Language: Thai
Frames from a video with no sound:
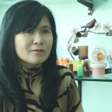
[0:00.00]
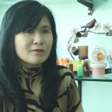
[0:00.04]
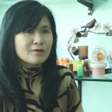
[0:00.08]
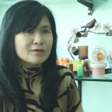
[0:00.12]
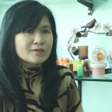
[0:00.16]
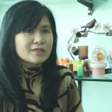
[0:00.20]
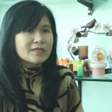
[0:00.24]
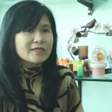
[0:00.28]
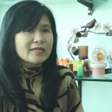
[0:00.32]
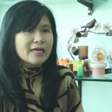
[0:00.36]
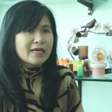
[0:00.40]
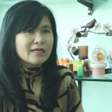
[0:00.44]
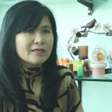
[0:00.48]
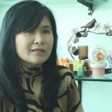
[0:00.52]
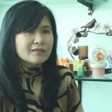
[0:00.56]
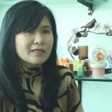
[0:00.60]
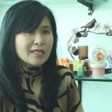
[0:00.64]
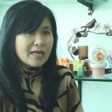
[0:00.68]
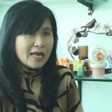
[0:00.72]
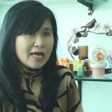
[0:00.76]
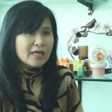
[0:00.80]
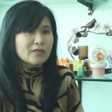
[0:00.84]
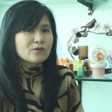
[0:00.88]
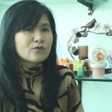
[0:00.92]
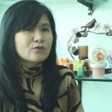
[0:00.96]
เพราะฉะนั้น
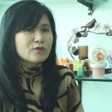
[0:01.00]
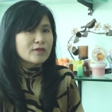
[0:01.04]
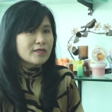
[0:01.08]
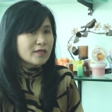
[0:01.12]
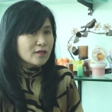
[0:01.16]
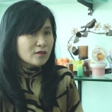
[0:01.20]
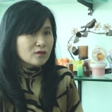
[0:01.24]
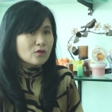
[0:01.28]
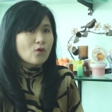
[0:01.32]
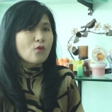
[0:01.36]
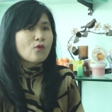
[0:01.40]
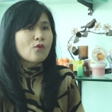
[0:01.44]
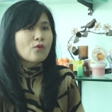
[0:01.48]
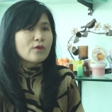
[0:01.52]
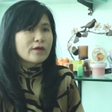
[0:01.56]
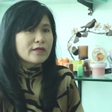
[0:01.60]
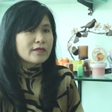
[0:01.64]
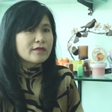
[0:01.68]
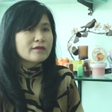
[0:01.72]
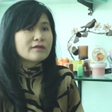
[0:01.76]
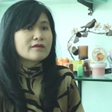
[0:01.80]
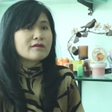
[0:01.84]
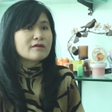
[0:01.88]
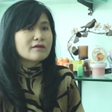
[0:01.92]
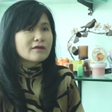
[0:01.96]
ตลาดตรงนี้ยังโตได้
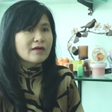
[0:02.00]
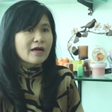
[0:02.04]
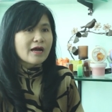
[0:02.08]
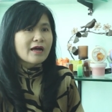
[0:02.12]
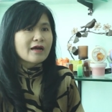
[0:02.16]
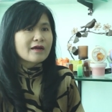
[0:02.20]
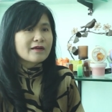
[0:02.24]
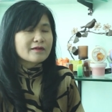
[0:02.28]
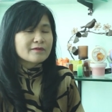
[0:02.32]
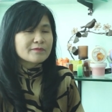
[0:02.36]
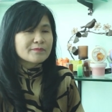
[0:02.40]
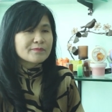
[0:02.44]
อีกเยอะค่ะ